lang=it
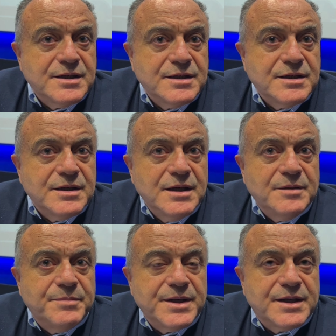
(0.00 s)
e
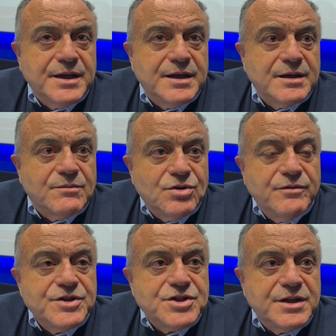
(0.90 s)
perché
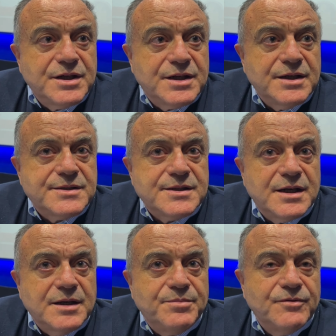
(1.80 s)
dove c'è ricchezza
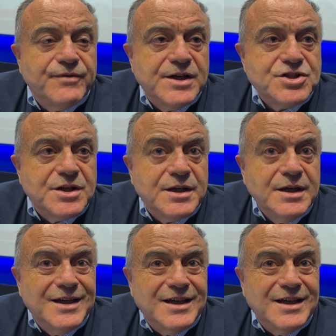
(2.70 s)
è più facile